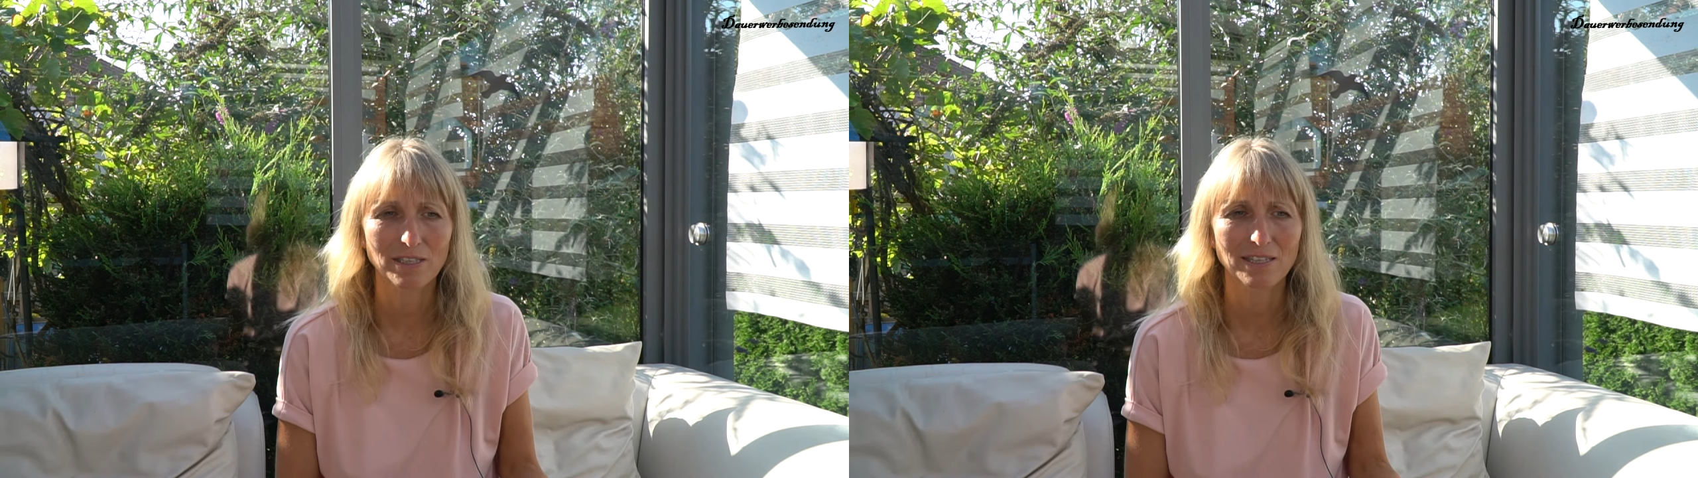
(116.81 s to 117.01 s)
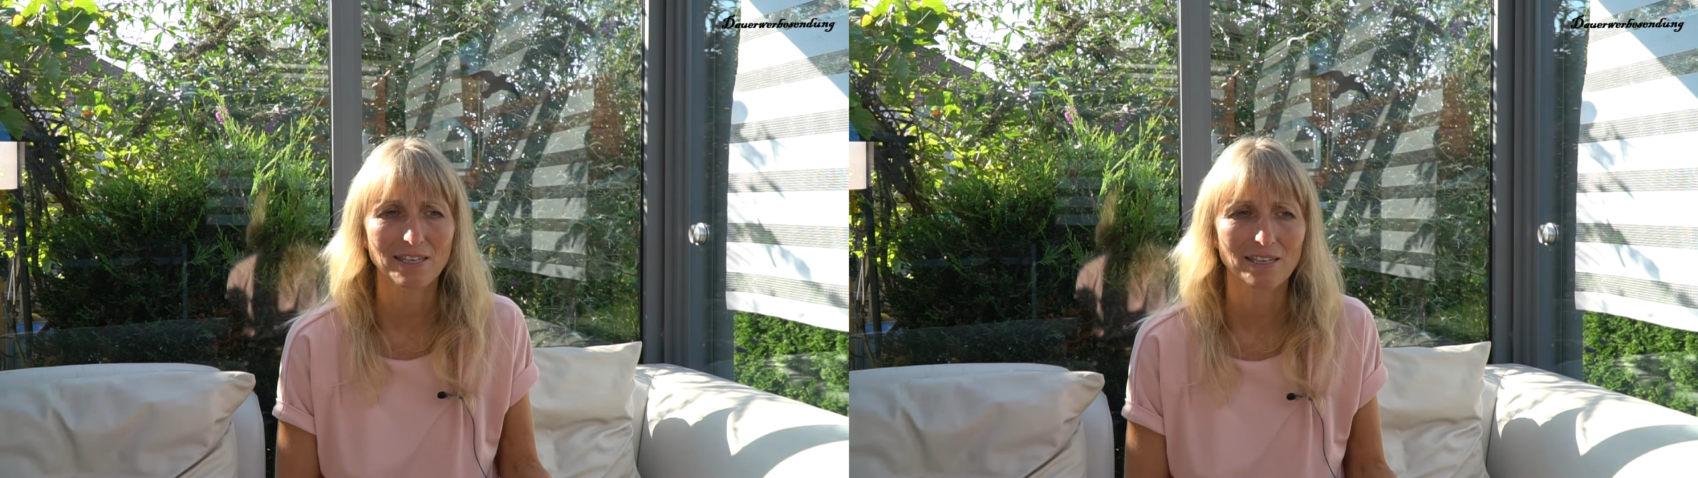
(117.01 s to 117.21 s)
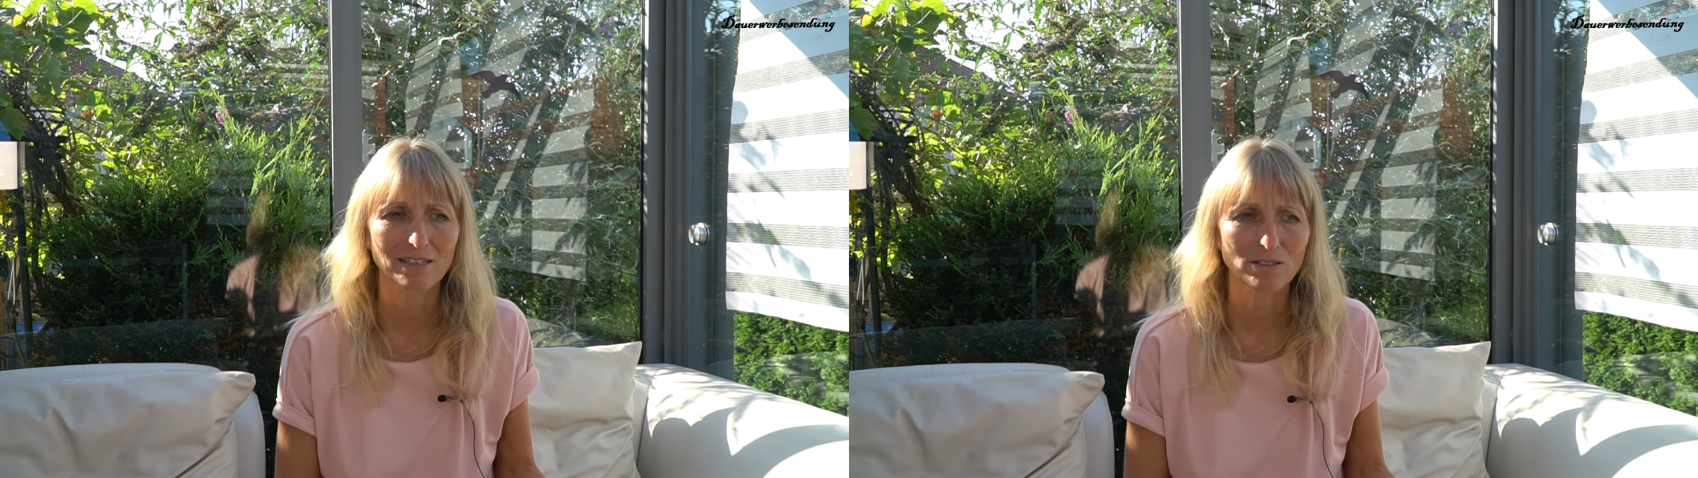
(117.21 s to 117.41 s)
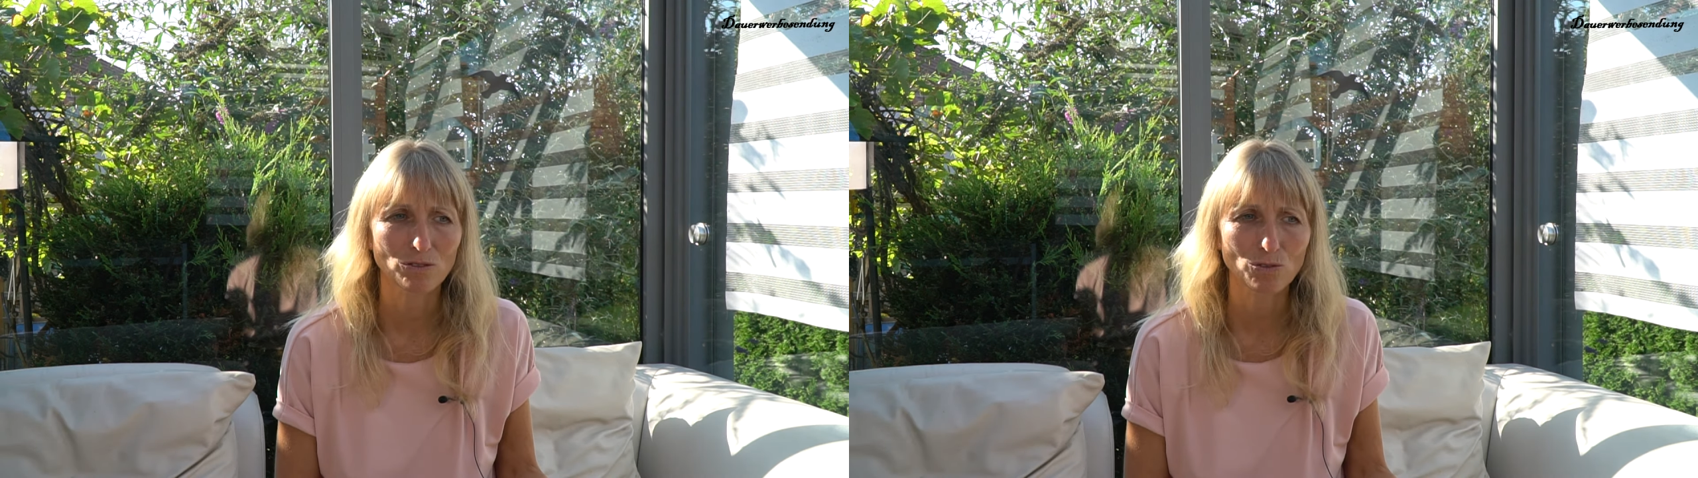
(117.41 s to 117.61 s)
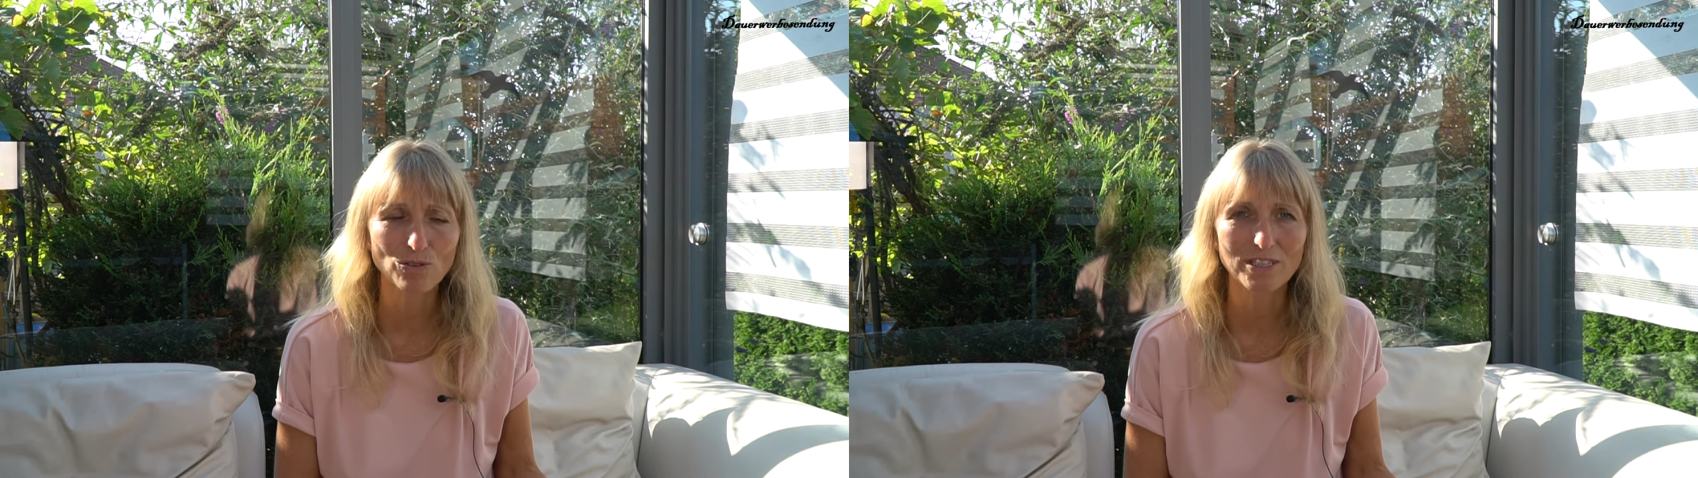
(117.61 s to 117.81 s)
Wenn der
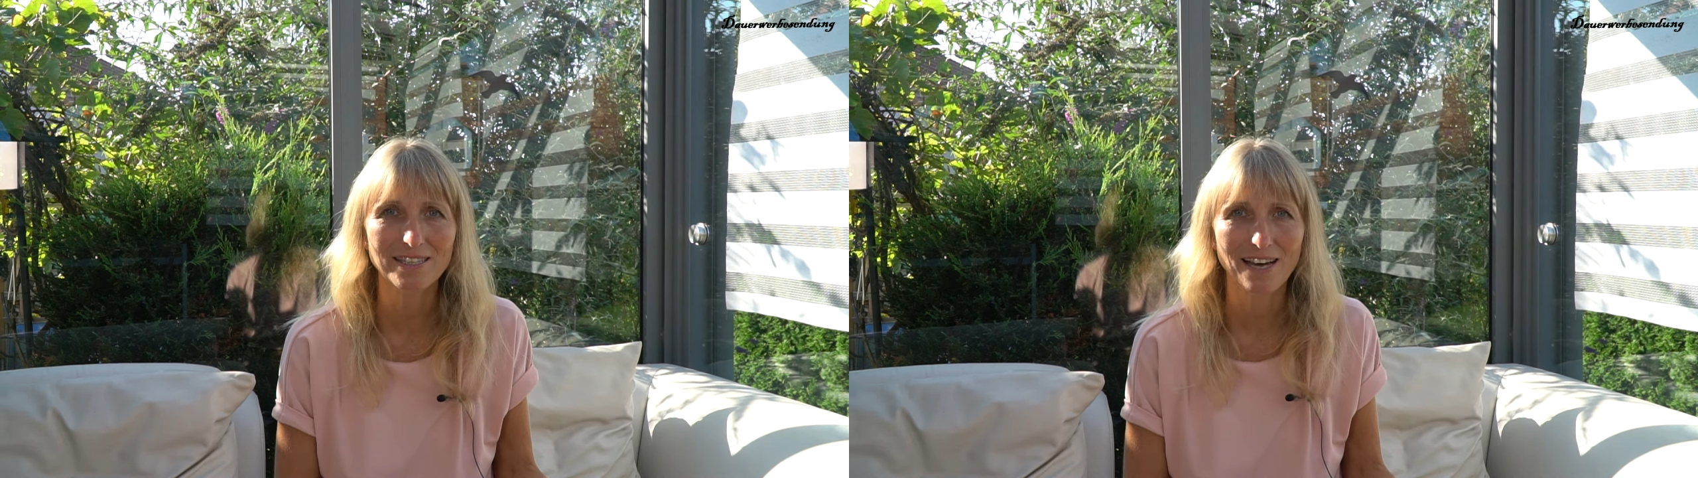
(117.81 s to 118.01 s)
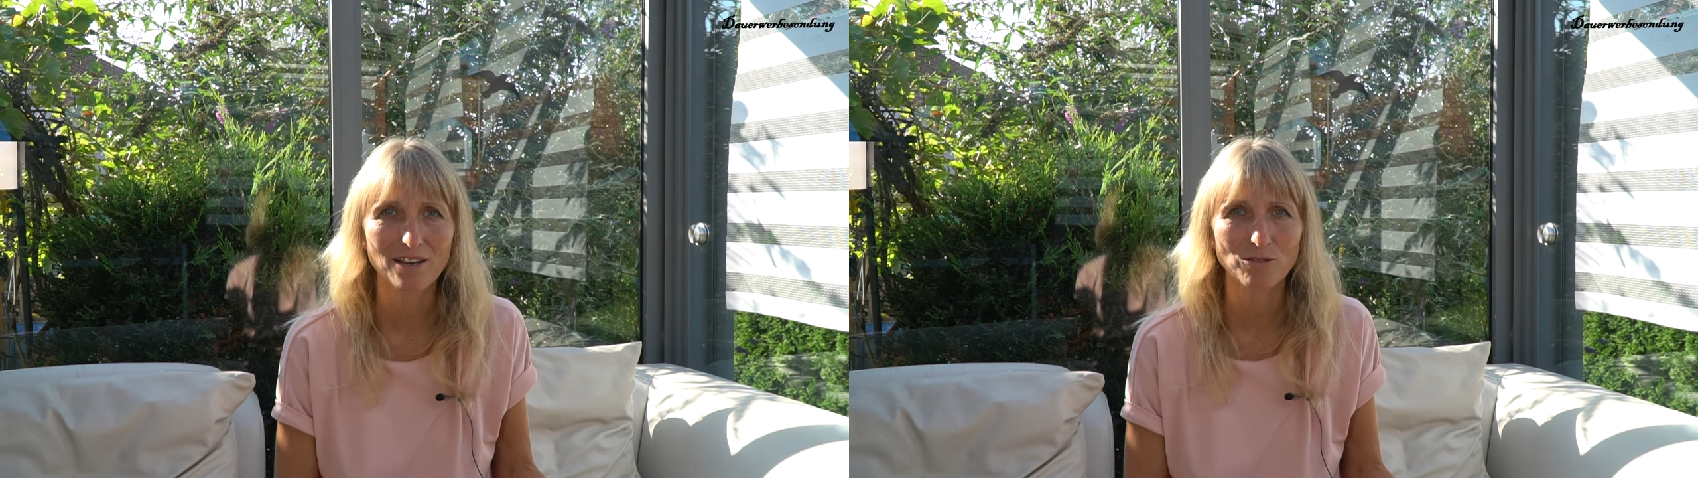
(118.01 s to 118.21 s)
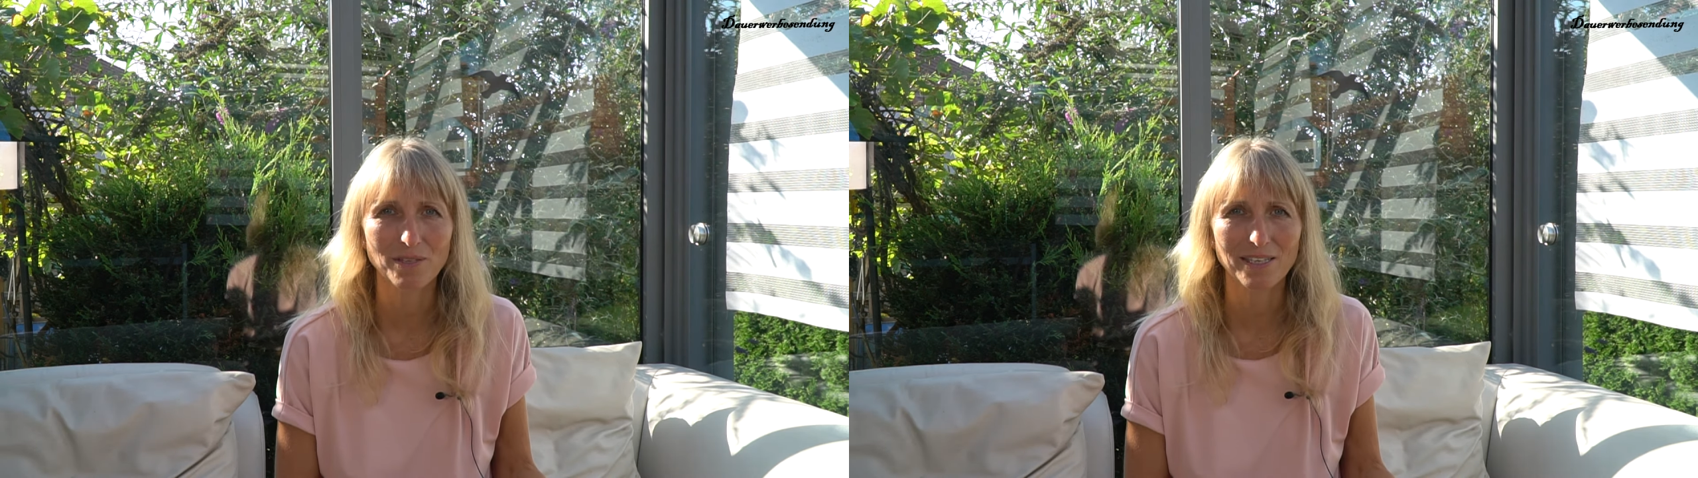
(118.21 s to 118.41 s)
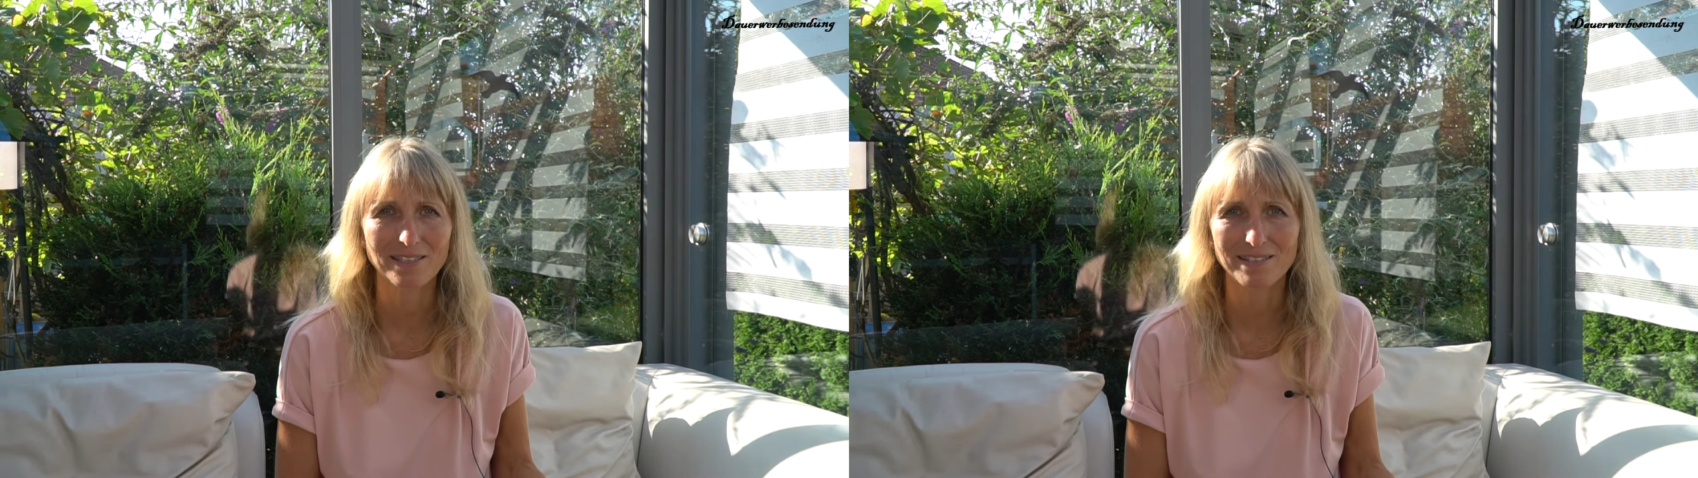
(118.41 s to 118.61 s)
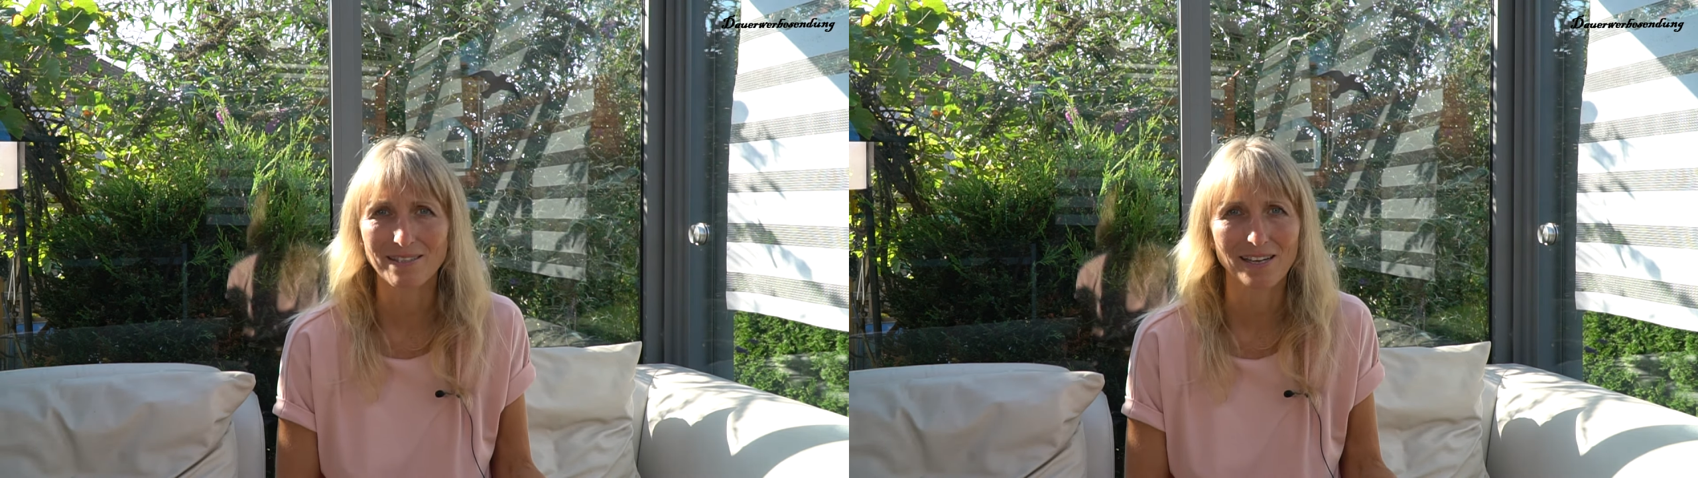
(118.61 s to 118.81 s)
tote Nahrung ist,